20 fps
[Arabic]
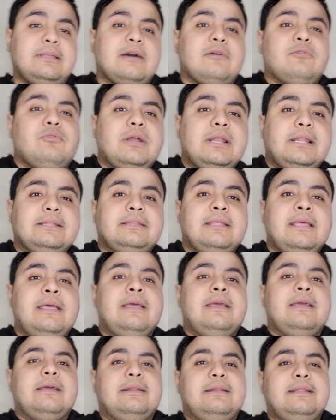أو ولد
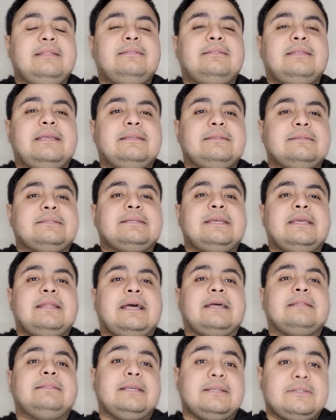إن أنت إنسان
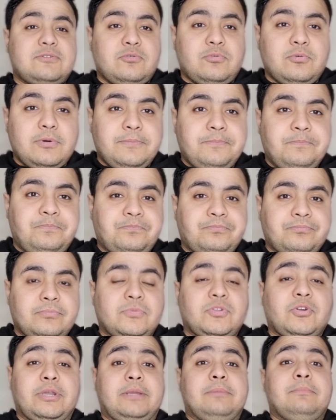عندك ذوق
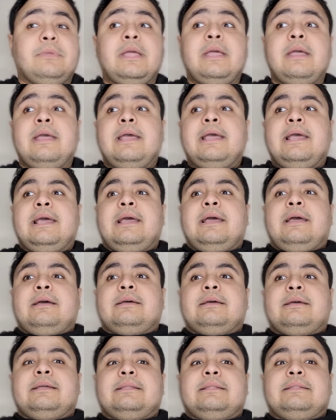طيب
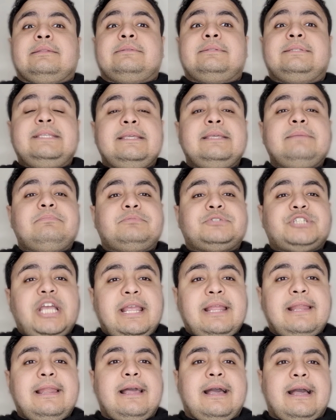دي
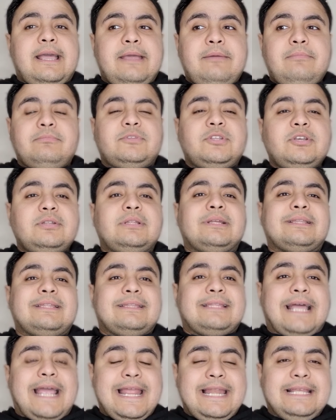بشكل عام تقدر
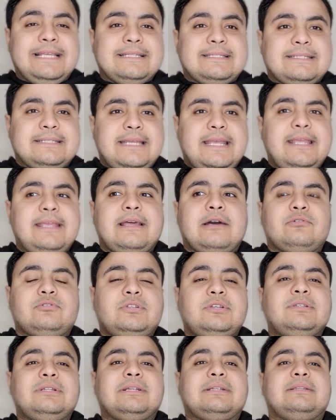تتعالج ازاي او
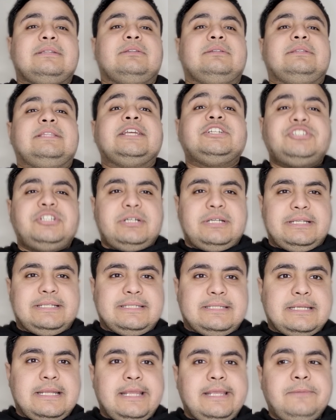تقدر تنتشر
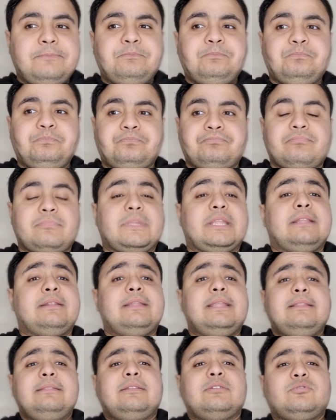ازاي ان
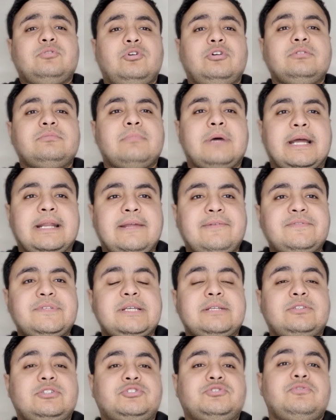انت تقعد مع
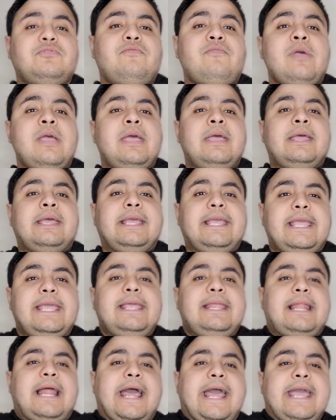نفسك تشوف ايه
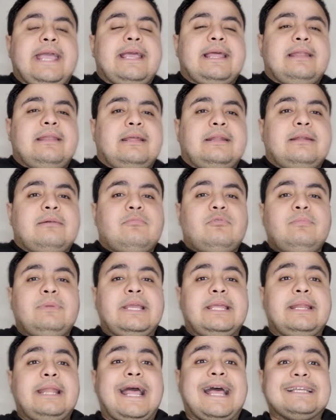الحاجه اللي انا
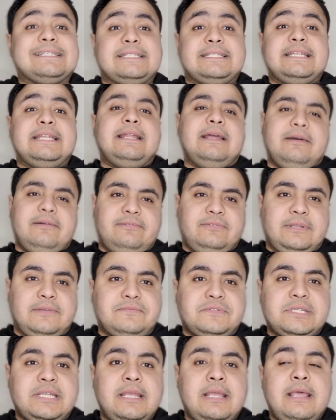ممكن احسنها في
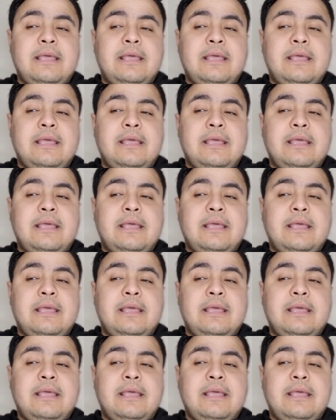نفسي